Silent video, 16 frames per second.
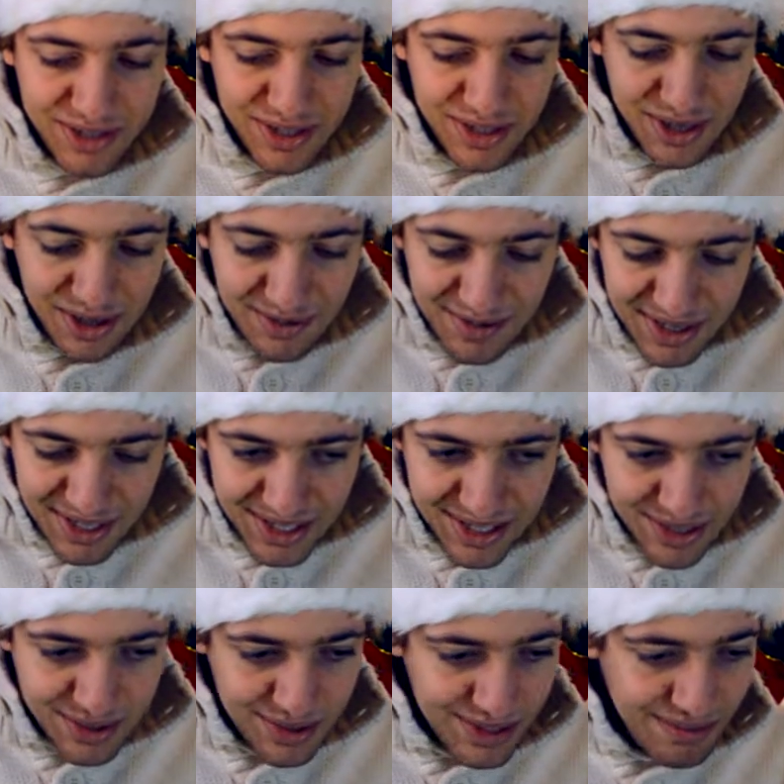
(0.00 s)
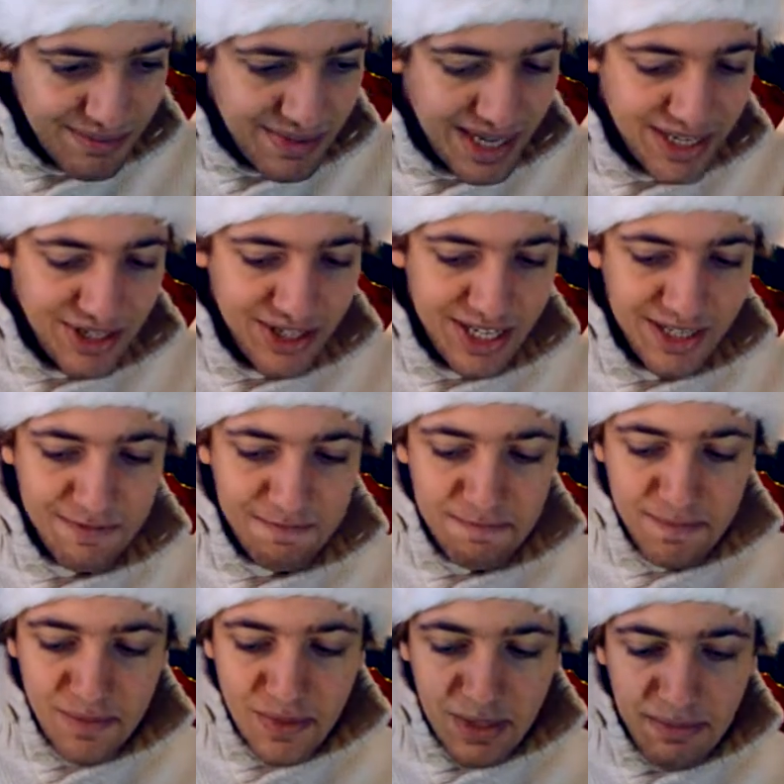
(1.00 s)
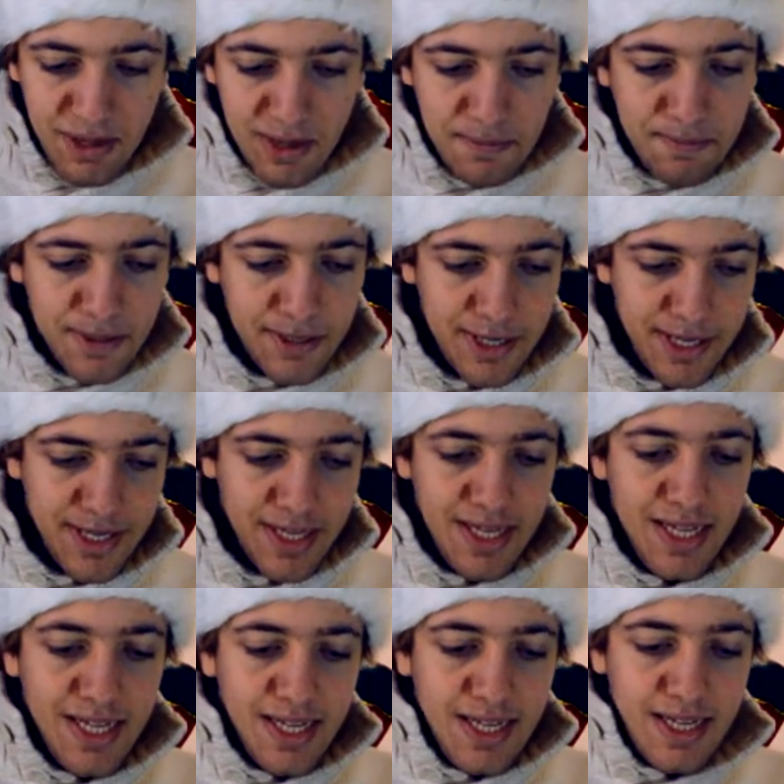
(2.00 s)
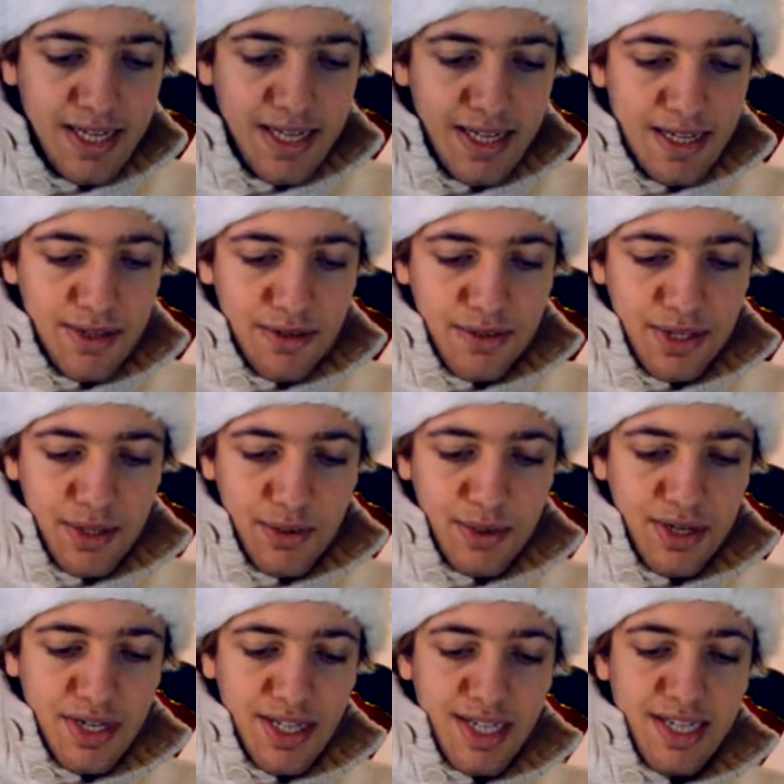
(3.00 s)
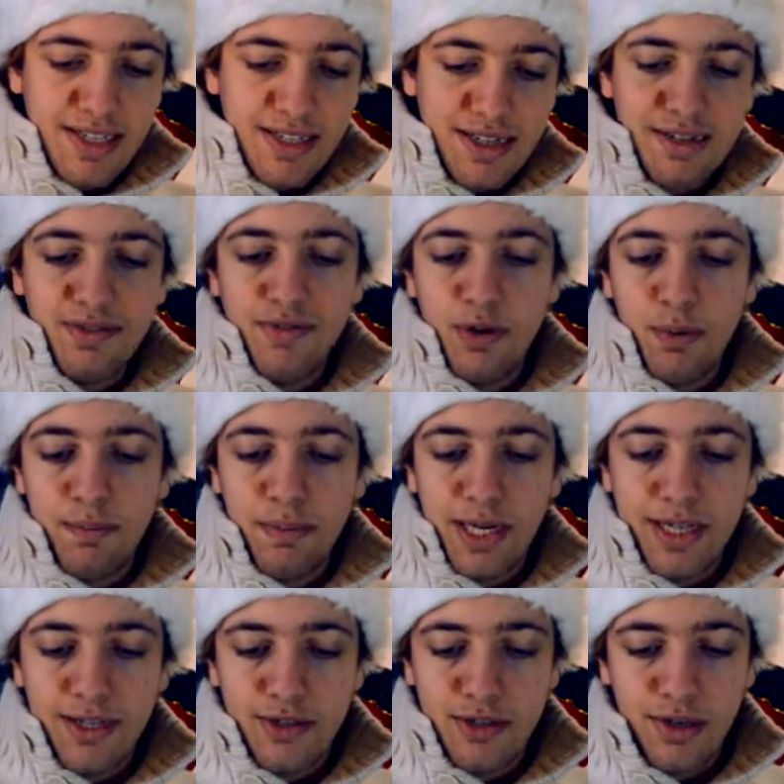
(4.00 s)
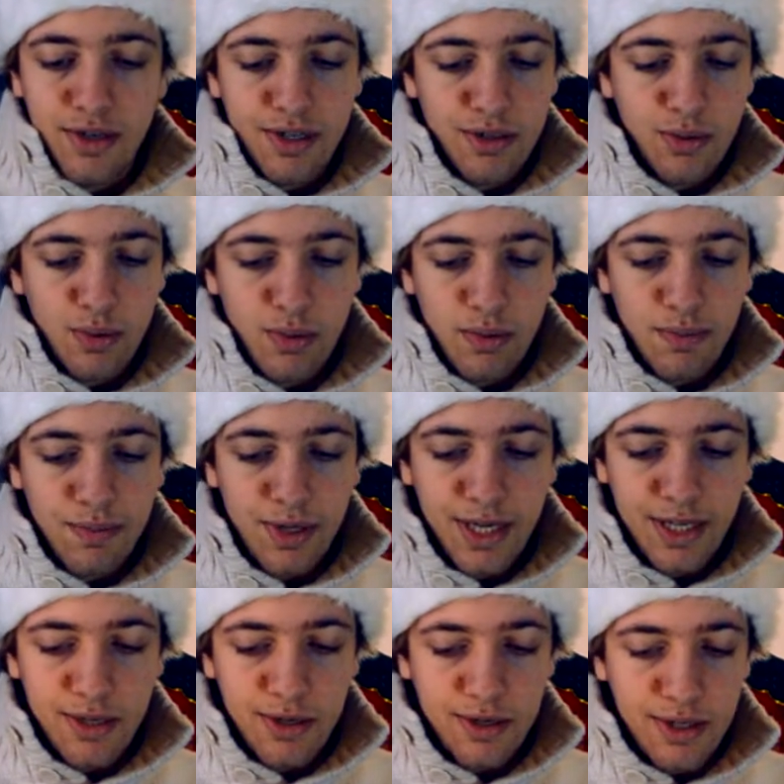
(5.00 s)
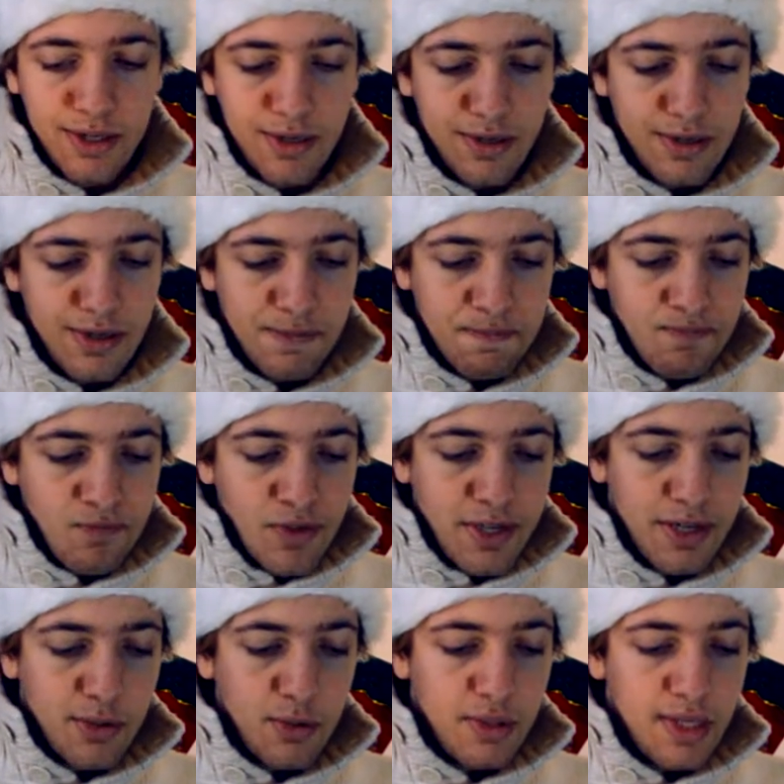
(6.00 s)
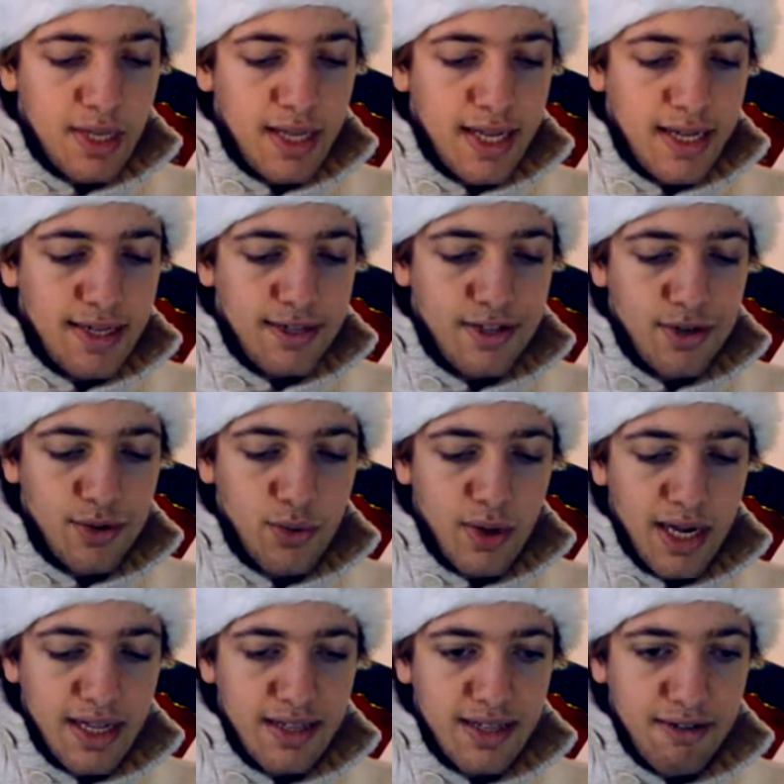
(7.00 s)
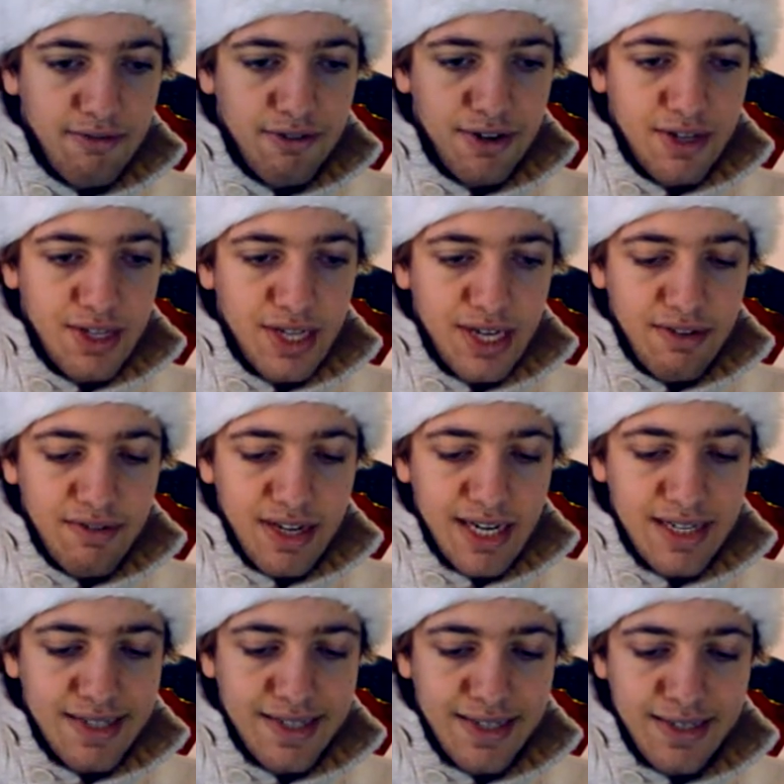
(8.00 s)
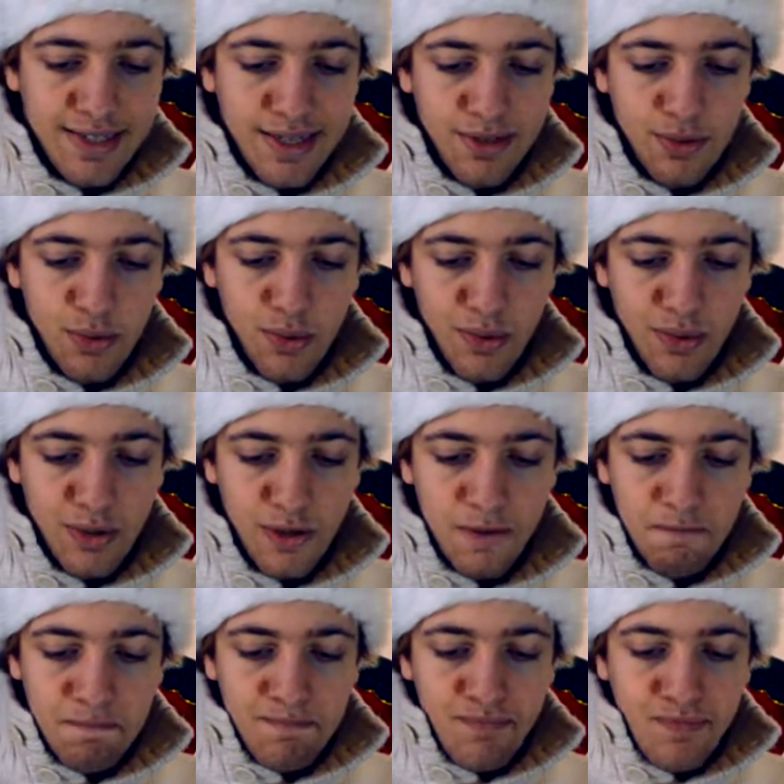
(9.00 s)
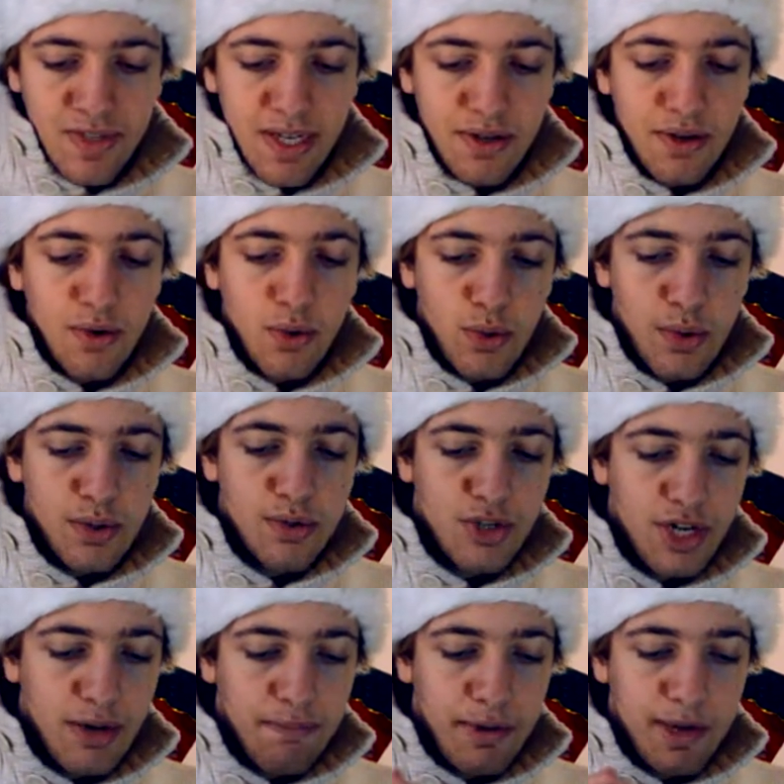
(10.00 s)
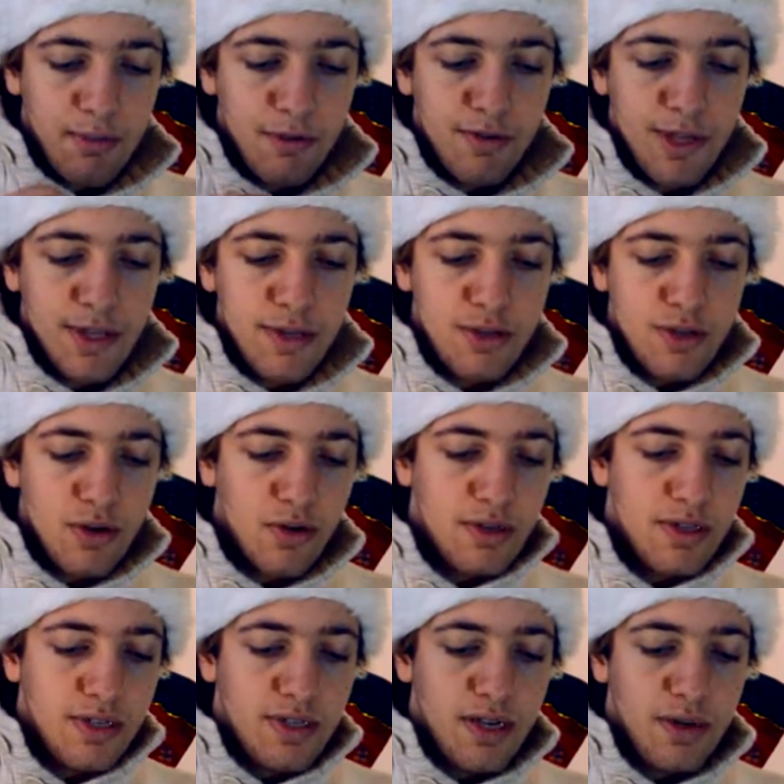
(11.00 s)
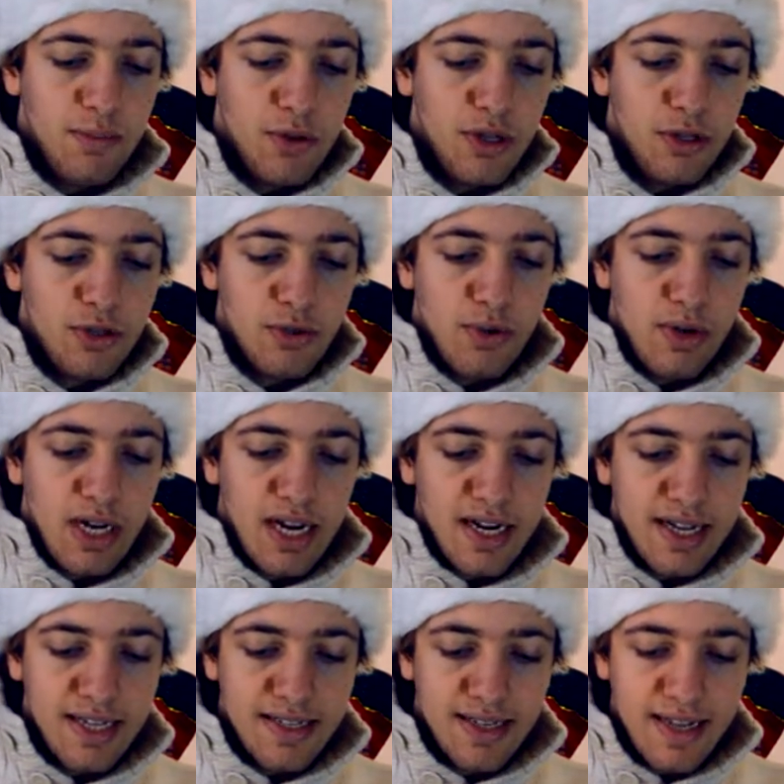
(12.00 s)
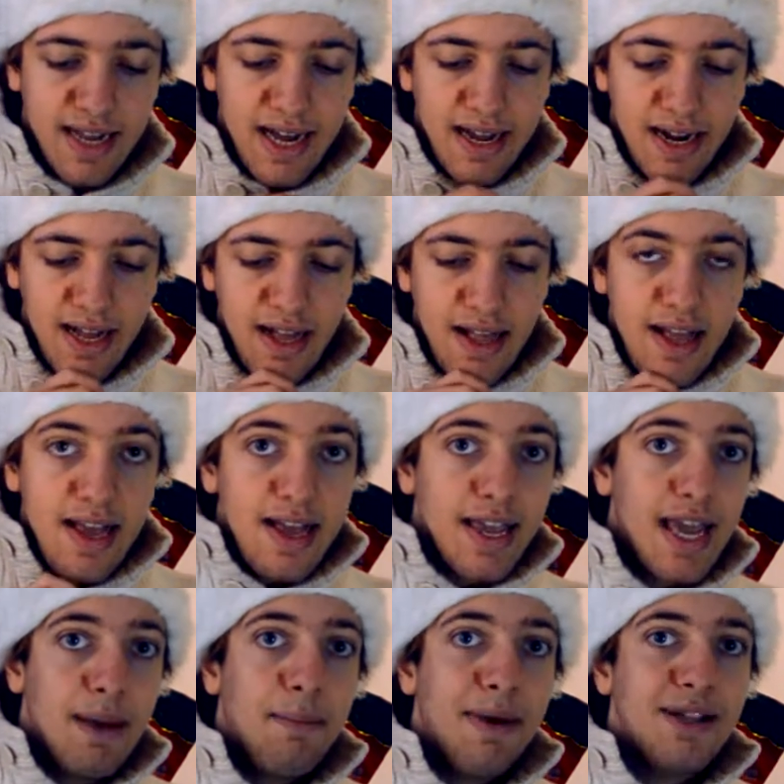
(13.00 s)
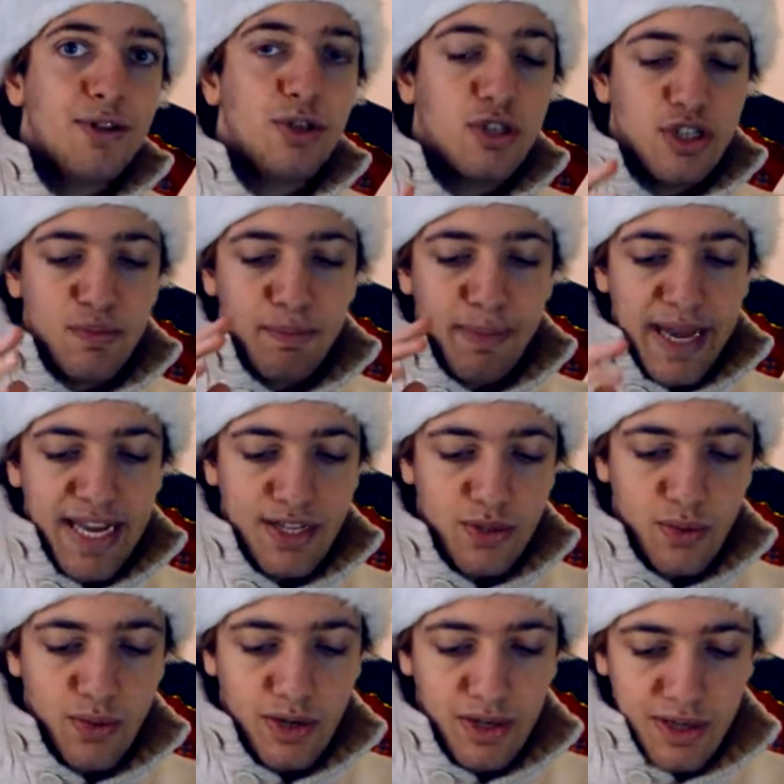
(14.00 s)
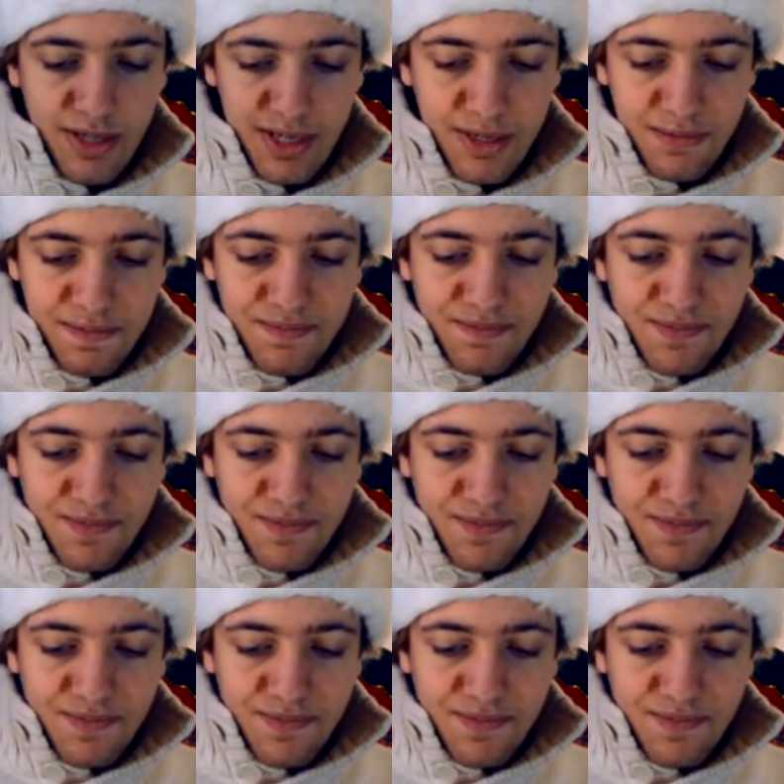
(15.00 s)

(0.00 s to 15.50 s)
si trova nessuna immagine però poi eh, continuano ad essere sviluppati giochi su tubo catodico per tutti gli anni 50 fino ad arrivare al 61 anno in cui uscì il primo videogioco distribuito su larga scala chiamato Space War